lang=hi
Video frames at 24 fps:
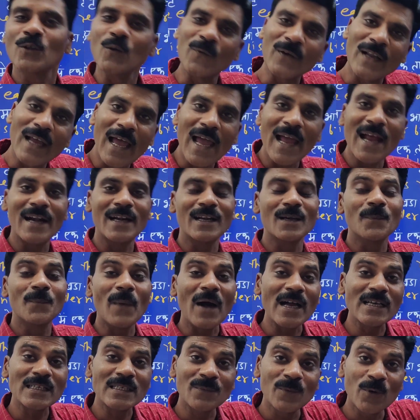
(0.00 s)
तो फिर हैड
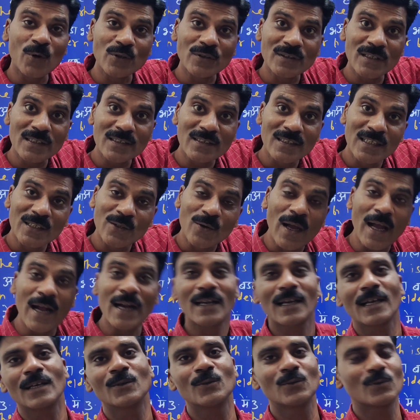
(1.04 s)
पास्ट में कोई चीज थी तो
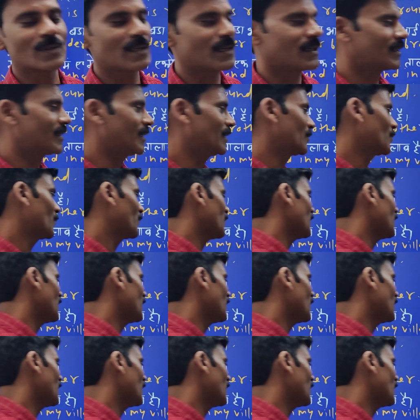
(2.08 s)
हैड का यूज करते हैं